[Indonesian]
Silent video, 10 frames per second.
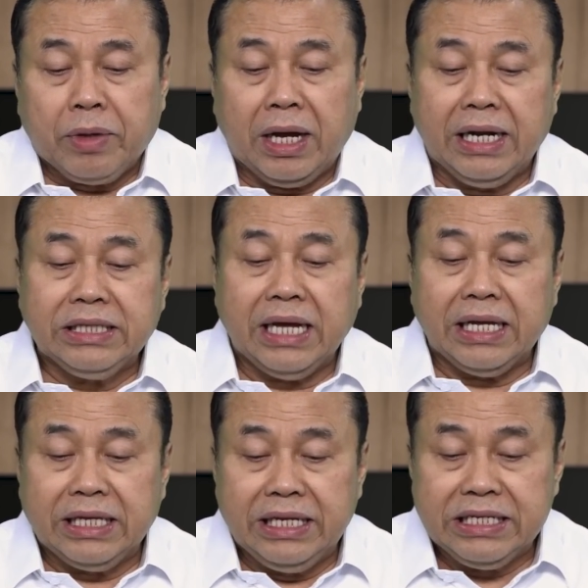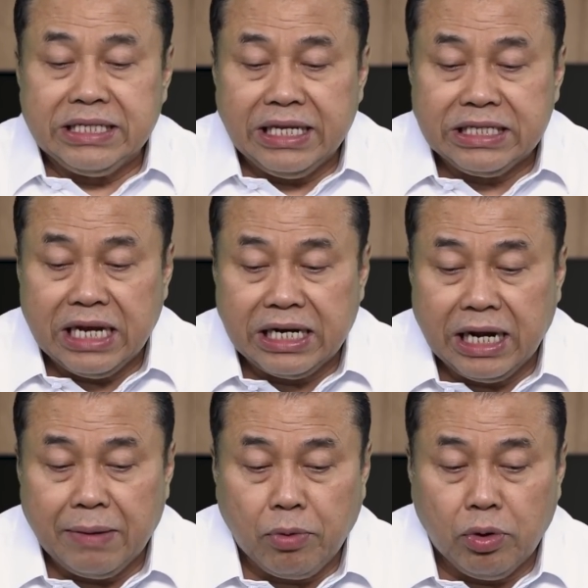karena saat ini saya sedang
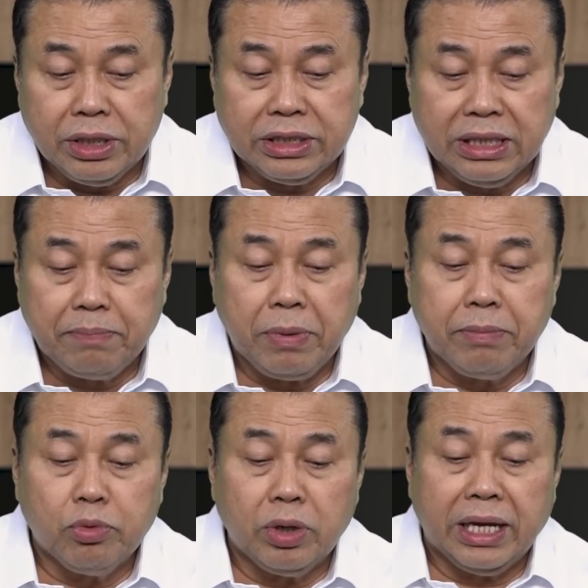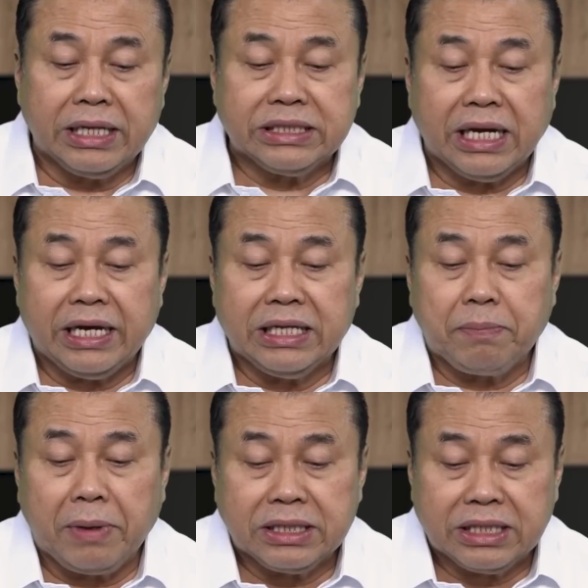dalam kondisi pemulihan
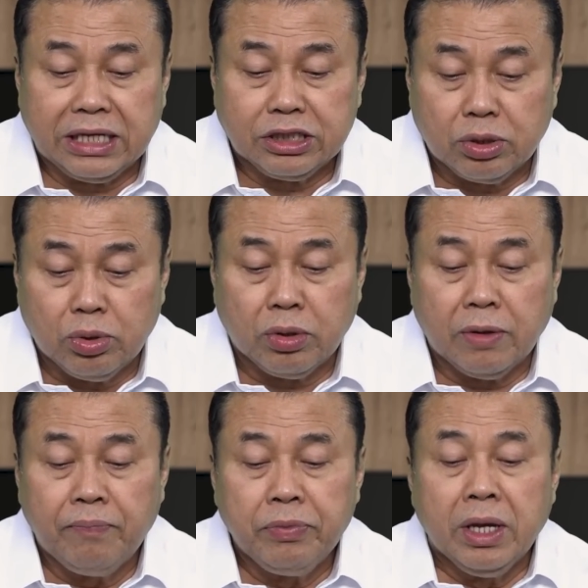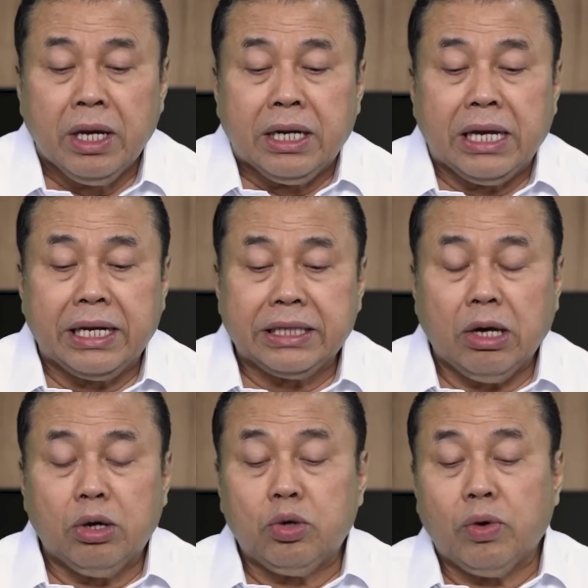sakit pasca stroke dari
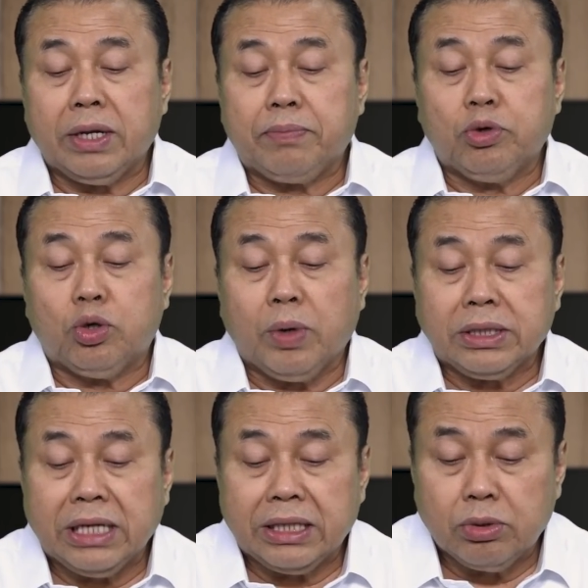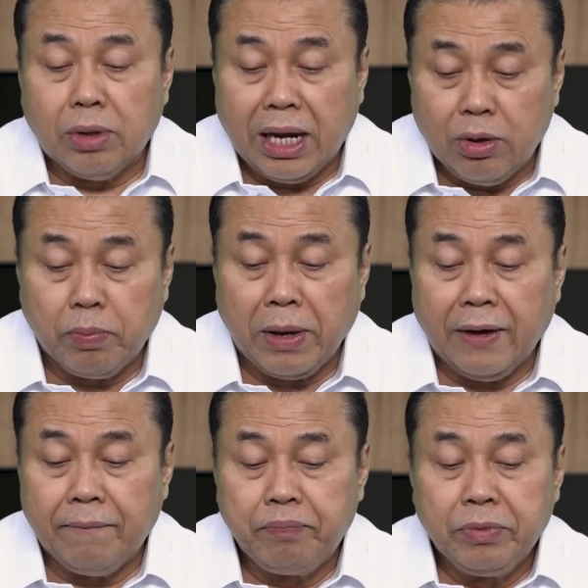tahun 2021 lalu
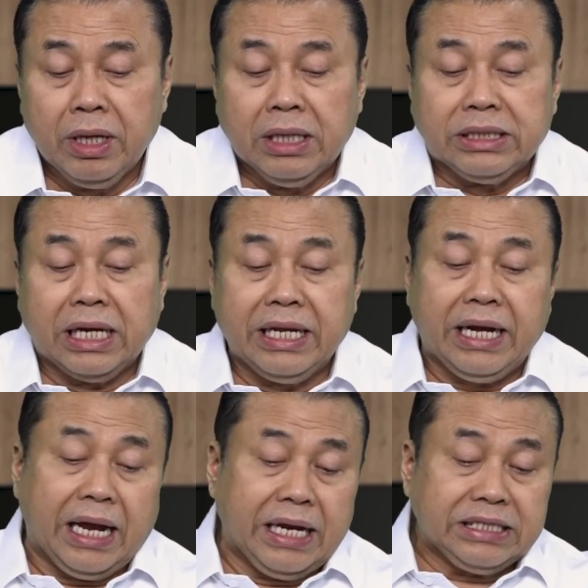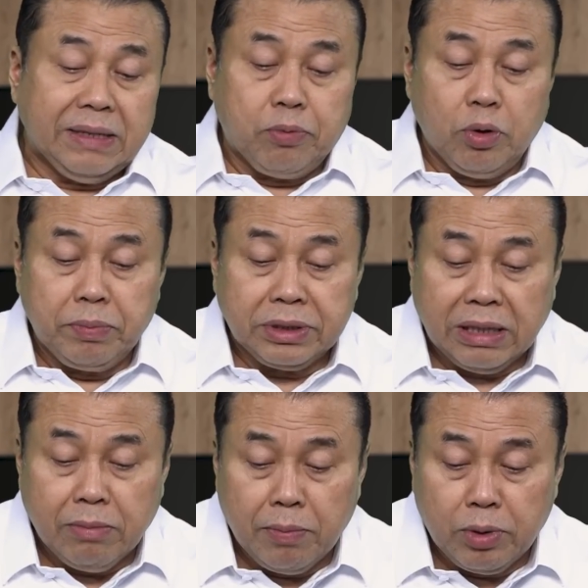Pak. Jadi karena saya belum
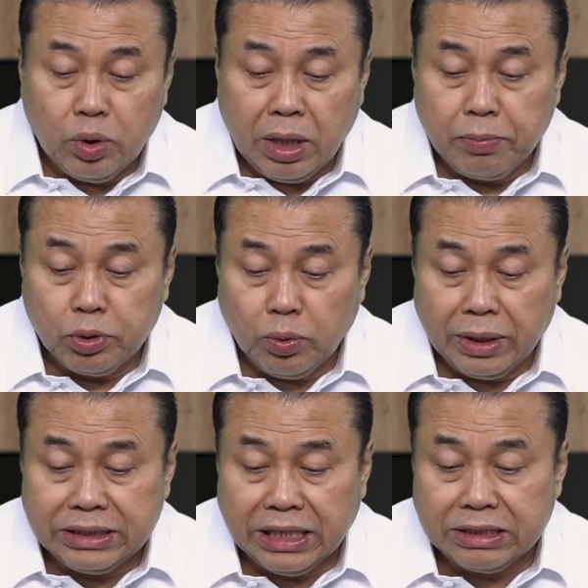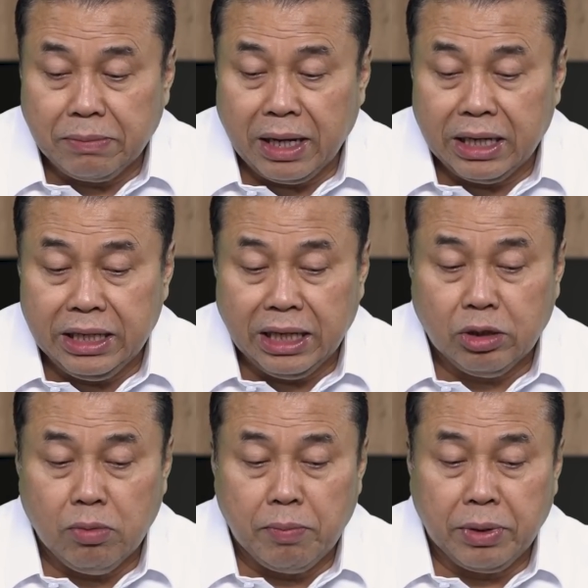bisa memenuhi kebutuhan jasmani
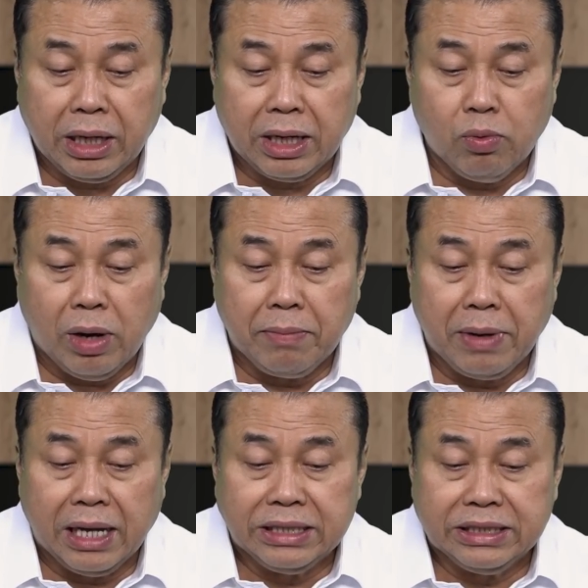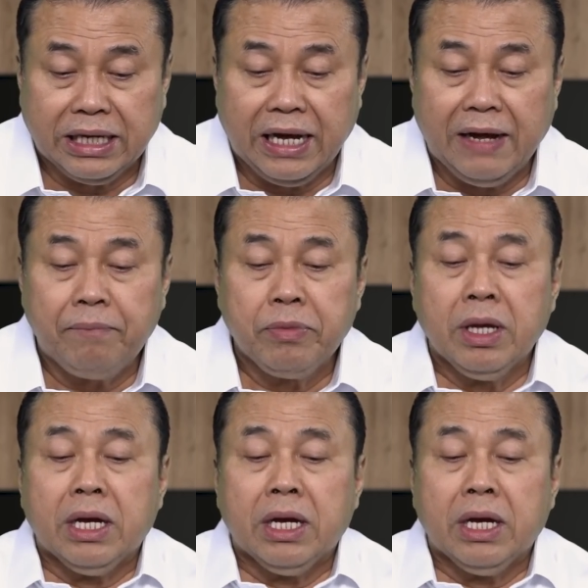atau memberikan uang belanja